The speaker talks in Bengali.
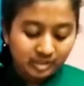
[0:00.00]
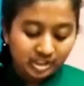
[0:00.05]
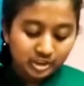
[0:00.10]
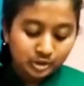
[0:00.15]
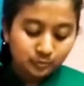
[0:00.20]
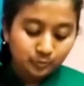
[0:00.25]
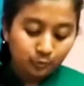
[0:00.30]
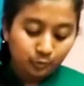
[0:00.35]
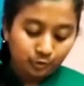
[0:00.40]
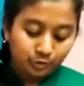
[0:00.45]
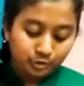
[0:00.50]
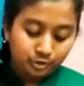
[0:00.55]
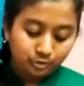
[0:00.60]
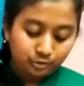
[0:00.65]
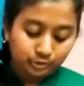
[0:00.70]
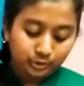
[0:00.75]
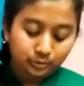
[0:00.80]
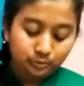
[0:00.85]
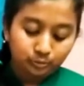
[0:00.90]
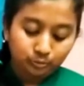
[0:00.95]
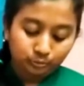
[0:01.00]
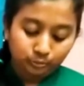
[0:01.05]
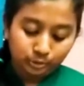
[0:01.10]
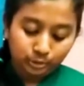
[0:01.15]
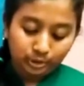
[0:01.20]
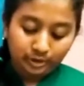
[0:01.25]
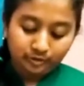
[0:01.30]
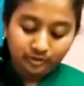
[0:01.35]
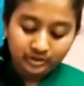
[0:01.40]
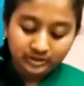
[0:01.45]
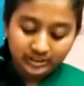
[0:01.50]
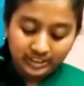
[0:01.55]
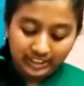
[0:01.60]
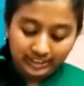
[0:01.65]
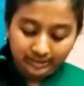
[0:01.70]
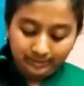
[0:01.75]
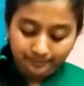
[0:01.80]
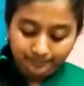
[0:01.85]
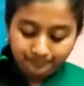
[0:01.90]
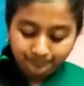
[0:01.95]
পর্যন্ত উত্তরায়ণ কাল
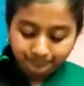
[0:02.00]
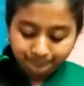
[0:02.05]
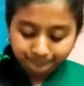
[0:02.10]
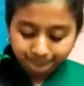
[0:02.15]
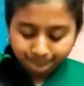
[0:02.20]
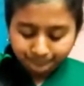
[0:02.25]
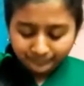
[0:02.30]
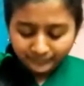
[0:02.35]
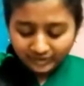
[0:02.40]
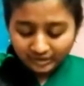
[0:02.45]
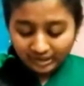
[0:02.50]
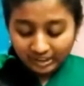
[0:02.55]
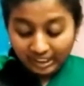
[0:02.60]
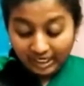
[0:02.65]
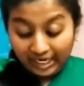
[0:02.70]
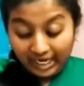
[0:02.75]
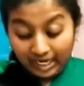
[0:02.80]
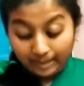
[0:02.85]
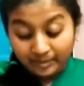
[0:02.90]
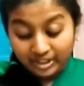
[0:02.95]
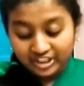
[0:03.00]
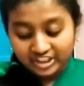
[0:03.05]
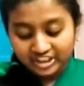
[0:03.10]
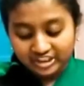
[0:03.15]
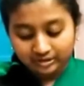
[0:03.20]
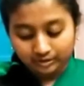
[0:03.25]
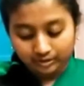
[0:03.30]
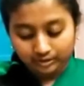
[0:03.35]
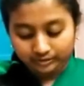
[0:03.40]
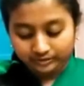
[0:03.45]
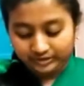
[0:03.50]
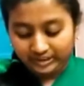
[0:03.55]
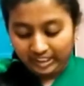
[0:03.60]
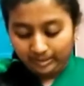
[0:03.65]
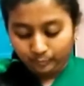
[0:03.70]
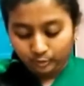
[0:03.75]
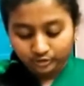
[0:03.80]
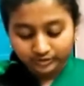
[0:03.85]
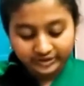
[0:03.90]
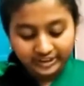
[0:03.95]
আবার
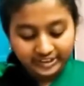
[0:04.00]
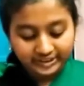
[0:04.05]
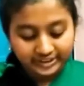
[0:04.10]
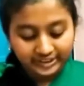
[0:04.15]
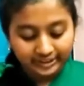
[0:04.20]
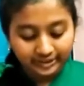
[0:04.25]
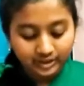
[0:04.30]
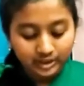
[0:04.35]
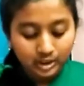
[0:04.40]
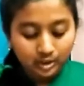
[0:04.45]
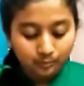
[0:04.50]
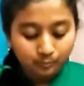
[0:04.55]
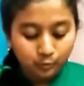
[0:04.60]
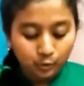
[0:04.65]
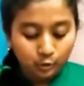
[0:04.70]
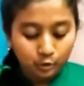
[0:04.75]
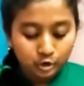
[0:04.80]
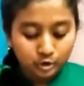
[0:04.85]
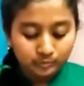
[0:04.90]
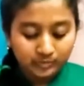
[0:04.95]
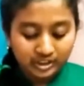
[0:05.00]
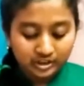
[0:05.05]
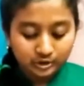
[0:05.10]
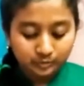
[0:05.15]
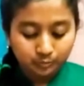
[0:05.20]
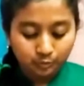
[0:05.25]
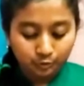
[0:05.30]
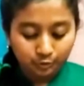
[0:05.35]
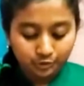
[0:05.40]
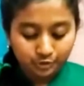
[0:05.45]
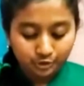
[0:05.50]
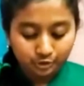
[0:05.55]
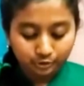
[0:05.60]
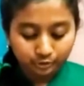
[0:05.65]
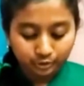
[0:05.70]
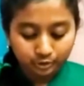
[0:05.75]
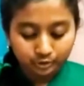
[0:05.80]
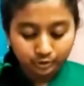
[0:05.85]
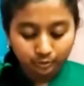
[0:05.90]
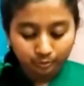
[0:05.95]
শ্রাবণ থেকে পৌষ মাস পর্যন্ত
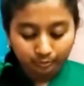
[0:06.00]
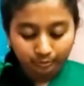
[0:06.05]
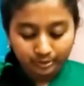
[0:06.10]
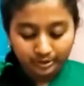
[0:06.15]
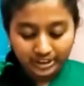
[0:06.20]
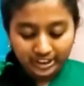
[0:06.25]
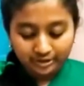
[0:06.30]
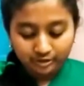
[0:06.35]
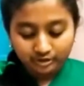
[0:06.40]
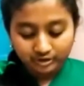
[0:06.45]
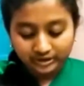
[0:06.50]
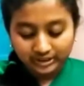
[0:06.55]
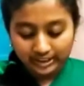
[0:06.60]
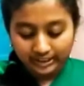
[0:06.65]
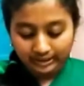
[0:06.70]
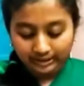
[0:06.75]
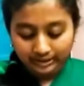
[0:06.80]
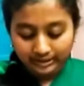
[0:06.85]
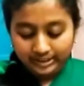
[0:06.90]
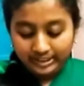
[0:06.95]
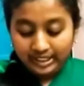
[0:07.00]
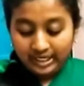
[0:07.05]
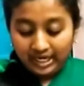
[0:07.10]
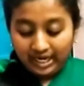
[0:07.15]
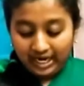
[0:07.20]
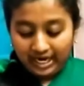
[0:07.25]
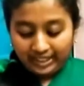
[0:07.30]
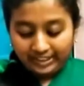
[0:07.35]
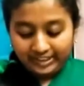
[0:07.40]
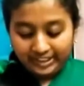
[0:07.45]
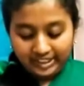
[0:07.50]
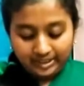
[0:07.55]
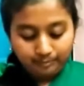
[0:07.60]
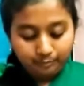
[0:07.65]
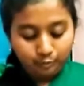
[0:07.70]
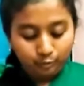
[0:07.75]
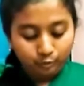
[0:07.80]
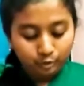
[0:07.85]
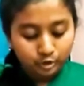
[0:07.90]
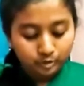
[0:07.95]
দক্ষিণায়ন কাল আর এই
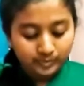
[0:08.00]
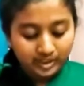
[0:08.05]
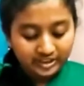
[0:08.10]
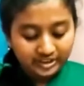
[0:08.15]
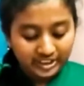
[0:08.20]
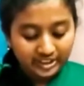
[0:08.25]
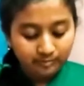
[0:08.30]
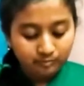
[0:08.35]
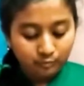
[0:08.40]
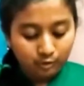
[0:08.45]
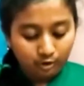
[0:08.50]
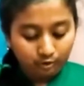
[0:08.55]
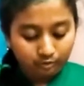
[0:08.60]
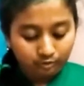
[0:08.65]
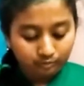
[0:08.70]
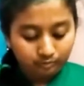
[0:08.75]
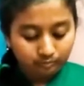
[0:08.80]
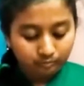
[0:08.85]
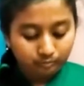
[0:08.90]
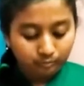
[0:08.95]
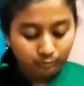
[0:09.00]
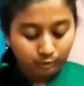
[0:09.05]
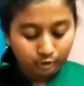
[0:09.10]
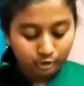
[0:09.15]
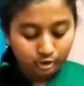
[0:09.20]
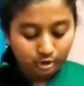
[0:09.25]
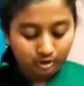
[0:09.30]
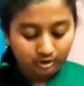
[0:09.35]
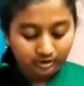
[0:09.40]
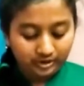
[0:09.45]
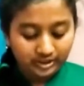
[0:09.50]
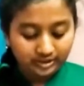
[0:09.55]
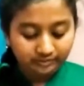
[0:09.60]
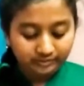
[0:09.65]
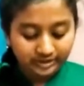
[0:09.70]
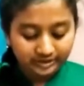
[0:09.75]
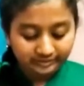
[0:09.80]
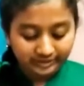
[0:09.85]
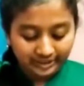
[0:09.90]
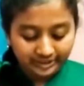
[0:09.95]
পৌষ মাসে
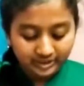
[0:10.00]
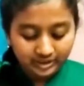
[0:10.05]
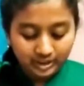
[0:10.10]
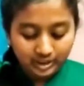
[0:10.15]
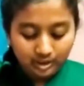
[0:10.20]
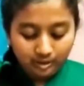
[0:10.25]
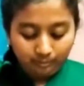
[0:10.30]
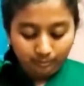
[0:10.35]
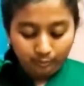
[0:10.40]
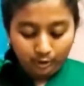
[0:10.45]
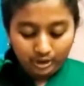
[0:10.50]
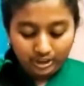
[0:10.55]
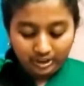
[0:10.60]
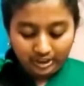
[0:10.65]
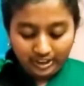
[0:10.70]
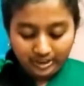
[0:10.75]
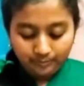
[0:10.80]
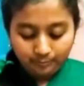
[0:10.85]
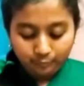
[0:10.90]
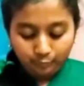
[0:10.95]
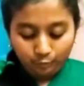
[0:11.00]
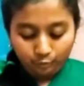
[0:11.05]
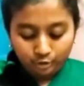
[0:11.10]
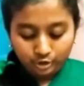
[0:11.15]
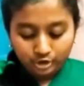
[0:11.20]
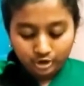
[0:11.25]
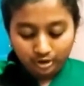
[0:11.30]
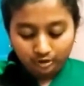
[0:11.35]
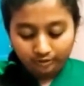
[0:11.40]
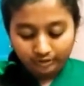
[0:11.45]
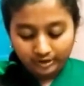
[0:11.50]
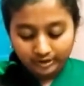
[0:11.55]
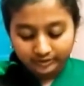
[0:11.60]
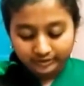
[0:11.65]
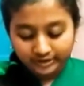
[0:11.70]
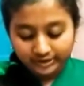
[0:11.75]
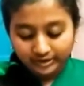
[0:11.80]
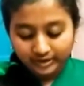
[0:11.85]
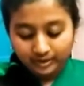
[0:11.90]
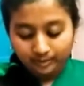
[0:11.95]
সংক্রান্তিতেই বলা হয় পৌষ সংক্রান্তি
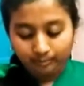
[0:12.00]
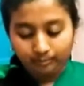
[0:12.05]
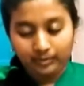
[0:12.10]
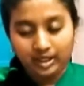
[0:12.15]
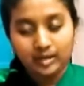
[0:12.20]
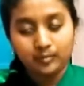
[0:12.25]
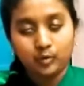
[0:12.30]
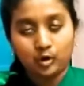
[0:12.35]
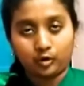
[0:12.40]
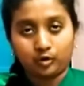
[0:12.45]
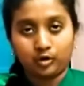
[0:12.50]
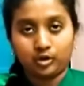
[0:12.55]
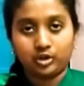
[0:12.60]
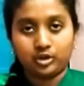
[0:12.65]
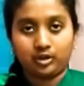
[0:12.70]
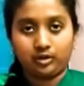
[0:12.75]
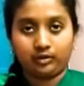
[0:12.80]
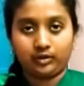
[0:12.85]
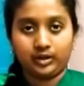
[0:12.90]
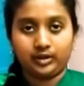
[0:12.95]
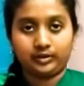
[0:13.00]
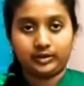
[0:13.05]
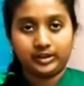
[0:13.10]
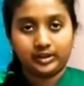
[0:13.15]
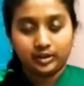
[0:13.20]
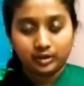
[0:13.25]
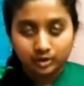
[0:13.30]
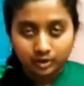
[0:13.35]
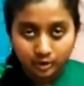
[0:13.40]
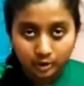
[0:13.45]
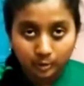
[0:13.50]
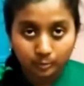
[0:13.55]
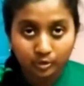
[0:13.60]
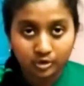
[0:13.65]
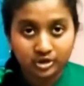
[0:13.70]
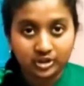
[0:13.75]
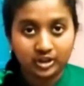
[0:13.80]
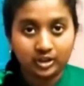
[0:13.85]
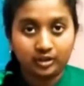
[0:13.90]
বা মকর সংক্রান্তি নমস্কার